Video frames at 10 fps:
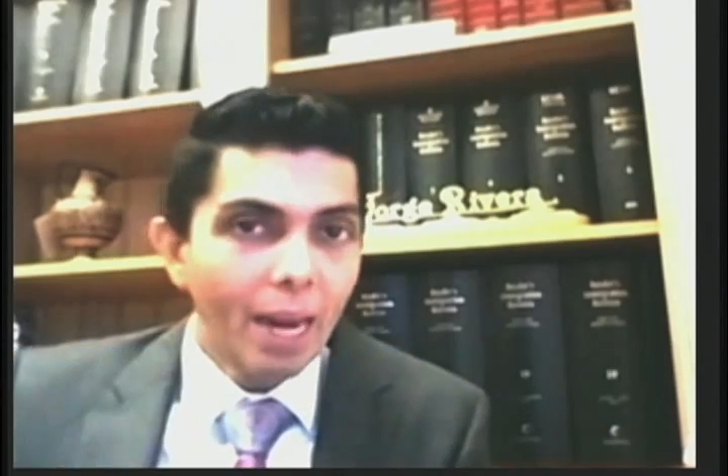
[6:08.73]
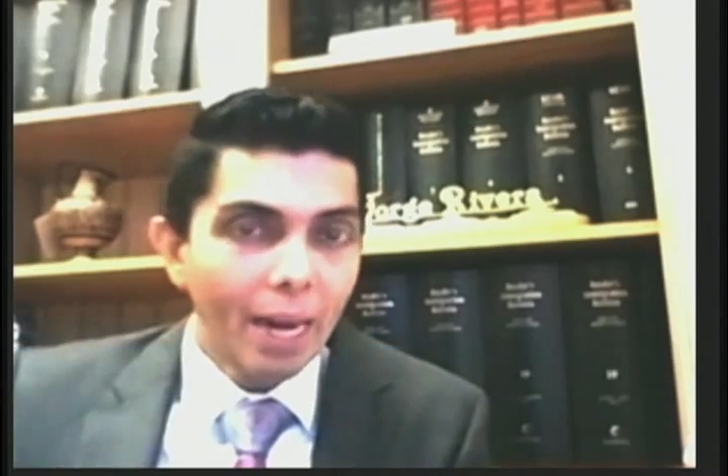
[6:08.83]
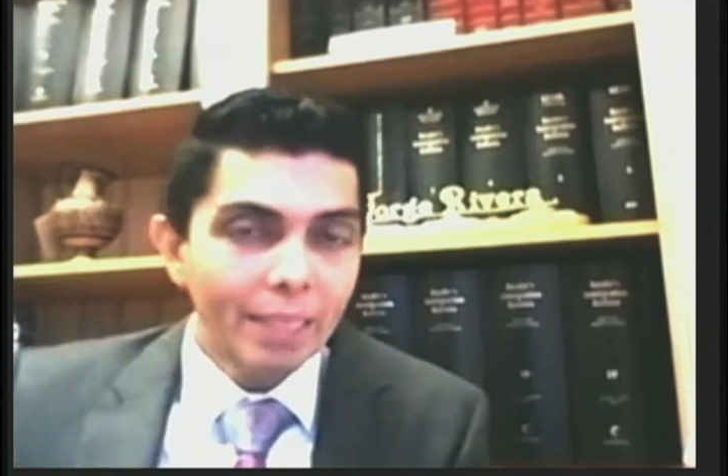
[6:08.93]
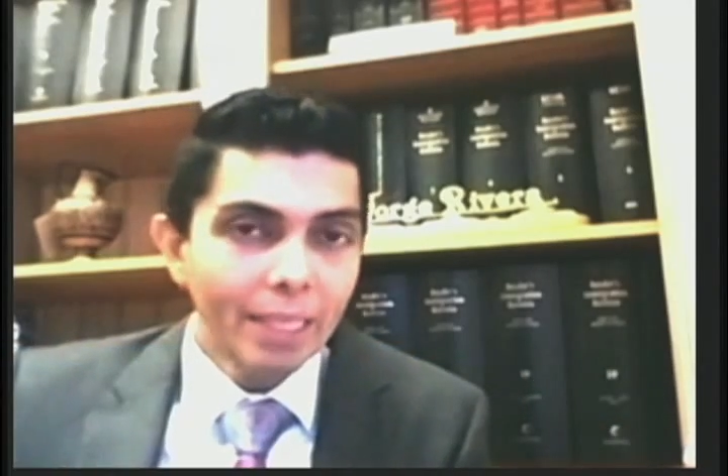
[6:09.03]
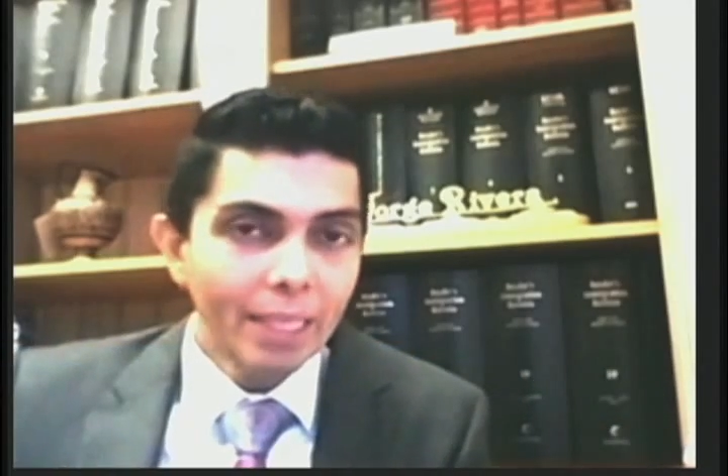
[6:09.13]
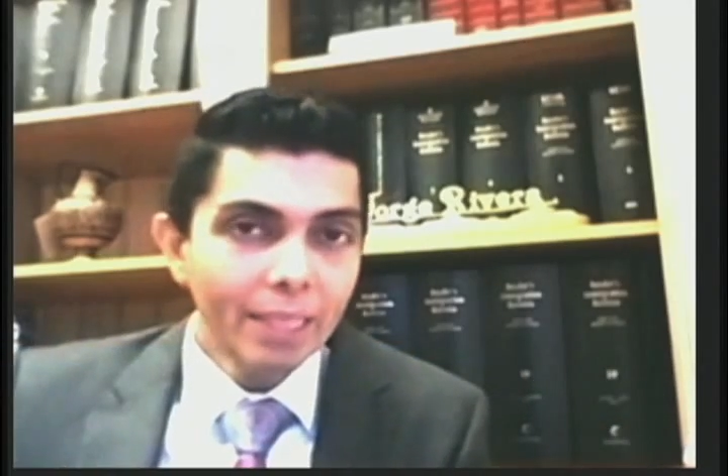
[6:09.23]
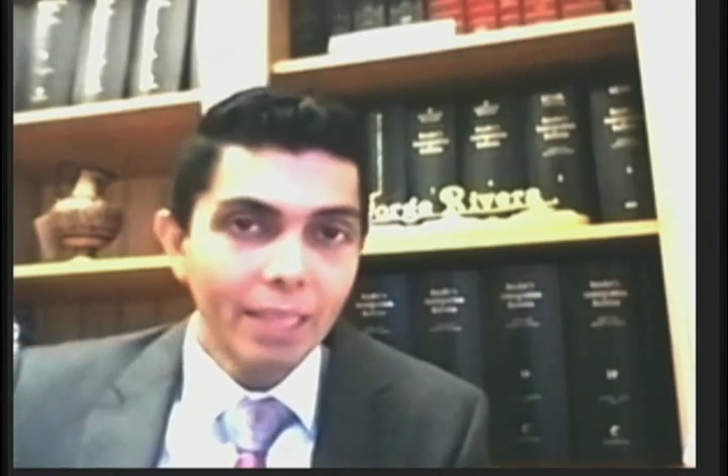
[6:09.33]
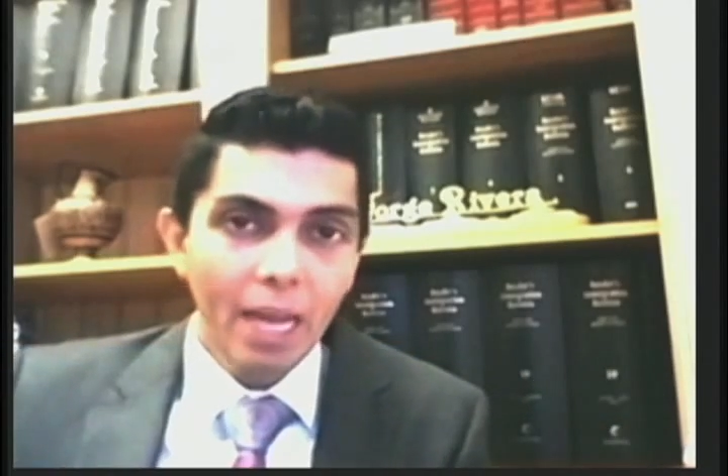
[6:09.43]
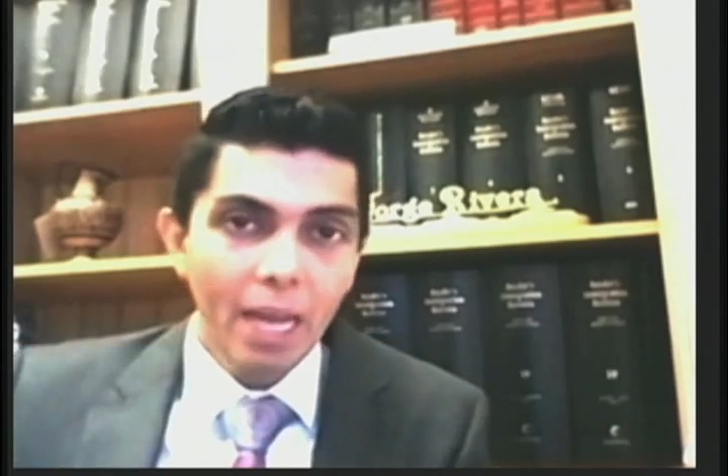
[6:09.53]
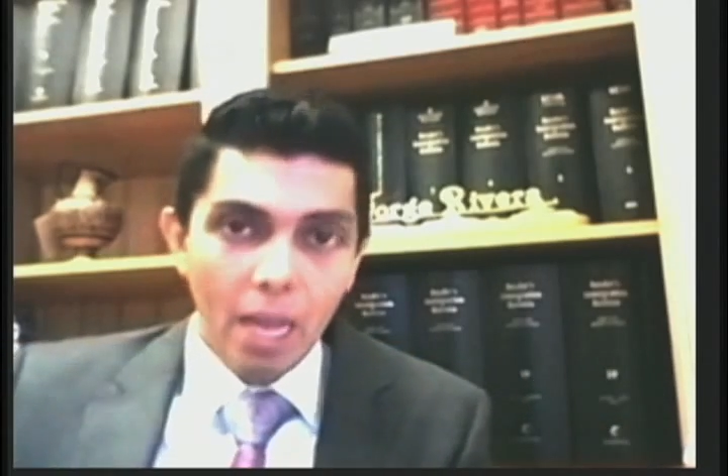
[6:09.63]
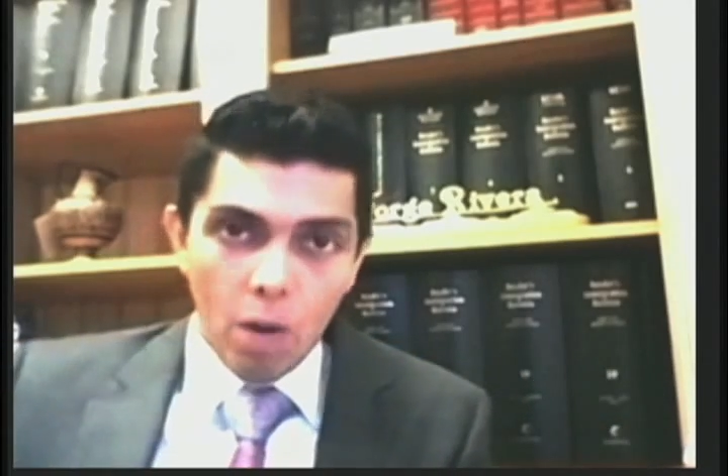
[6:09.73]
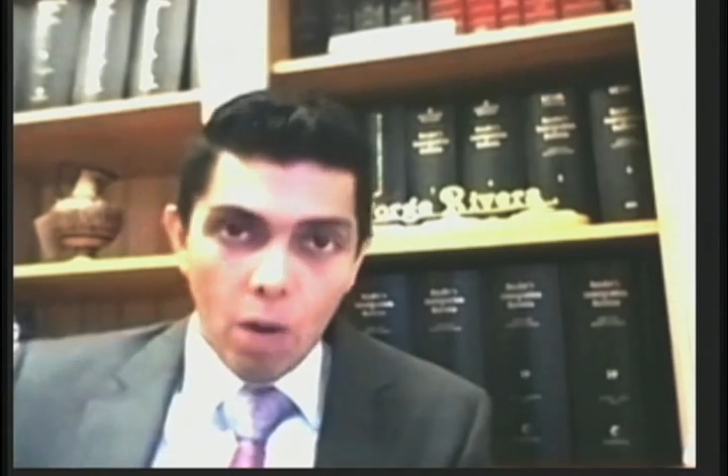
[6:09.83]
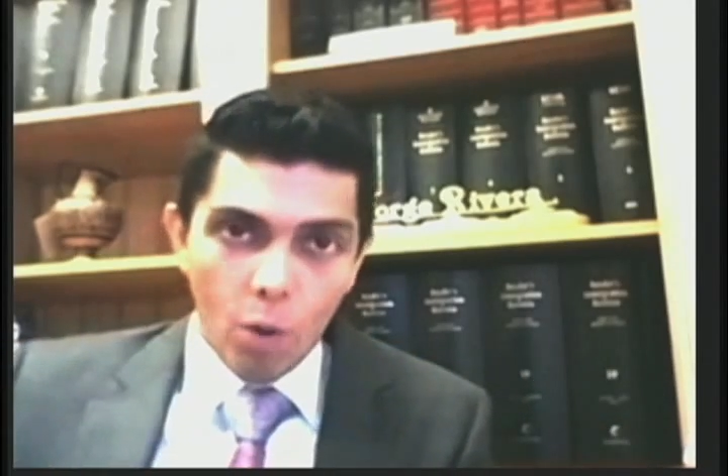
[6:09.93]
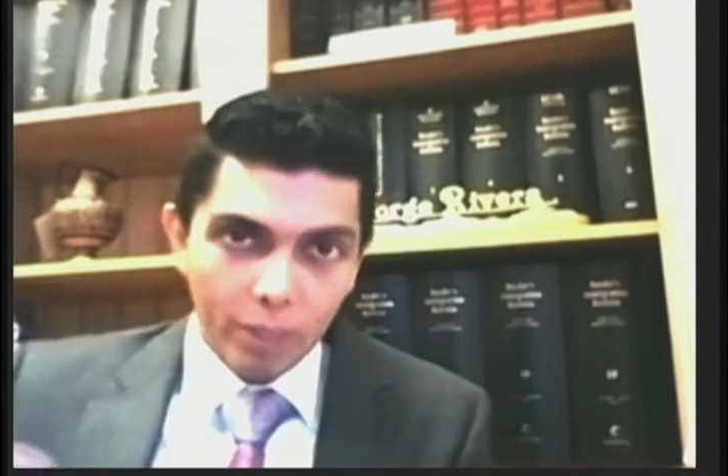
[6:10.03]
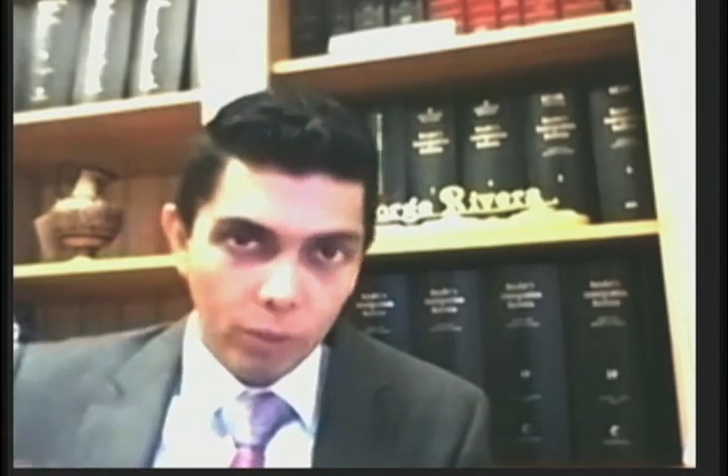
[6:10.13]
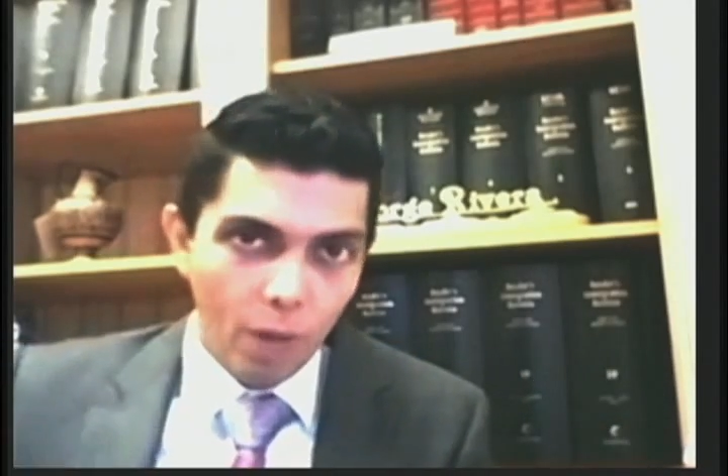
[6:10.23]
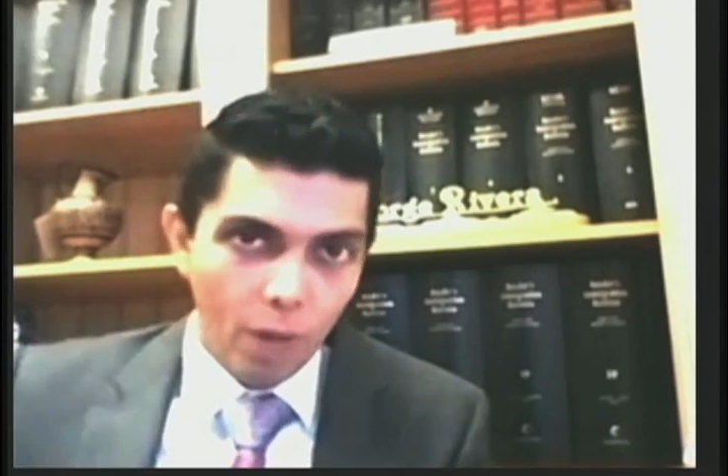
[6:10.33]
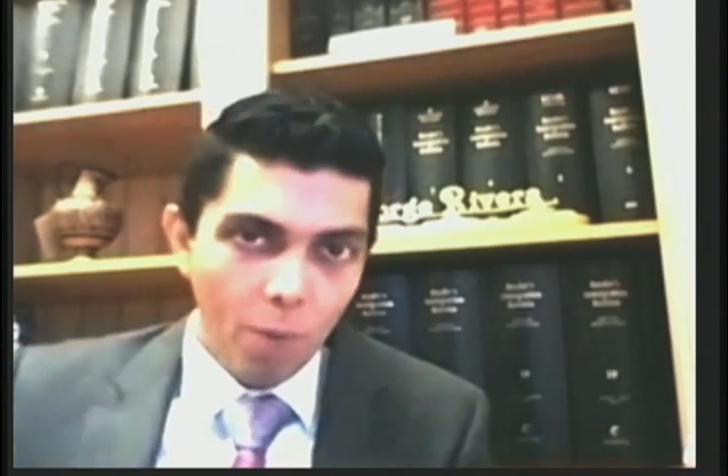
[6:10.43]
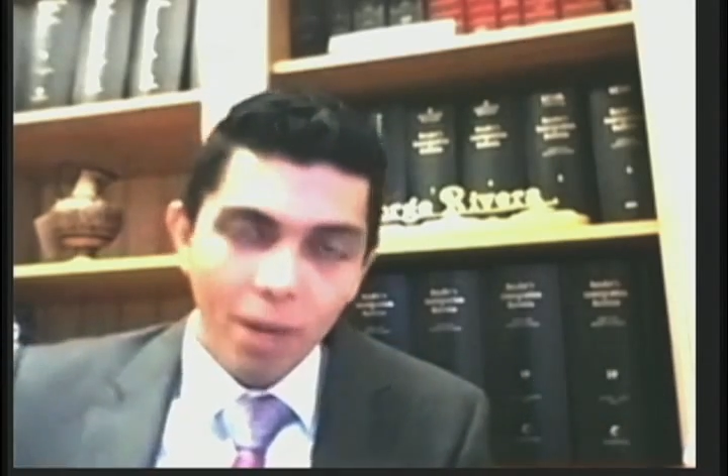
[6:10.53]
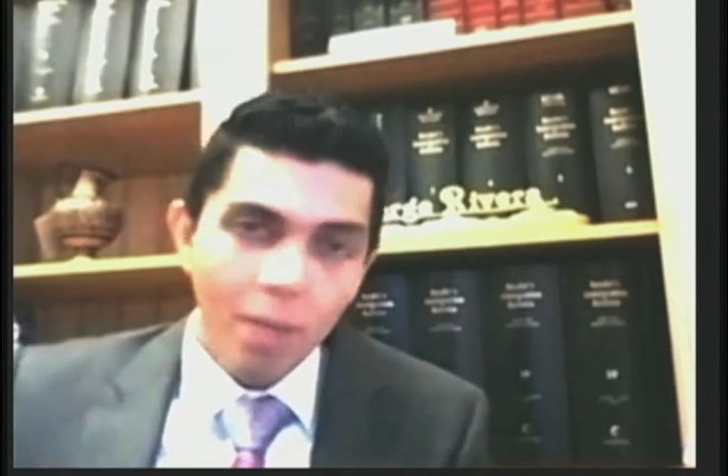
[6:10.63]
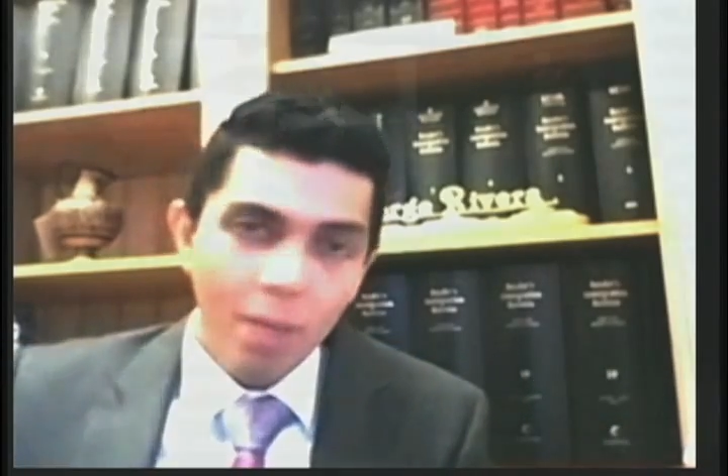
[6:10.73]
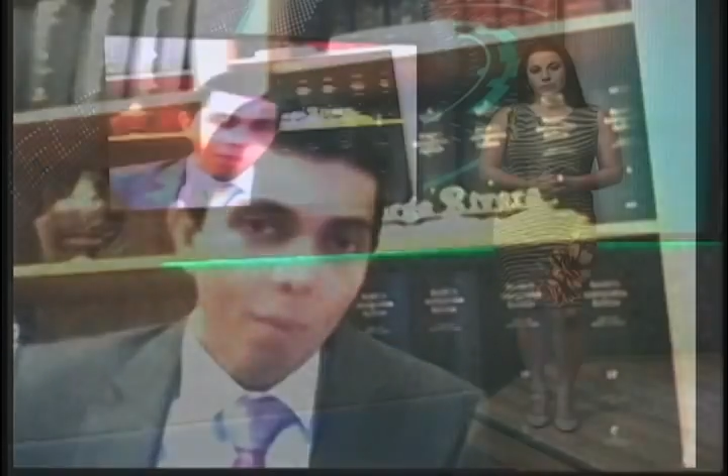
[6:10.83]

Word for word: la residencia, lo asesoramos y le dijimos,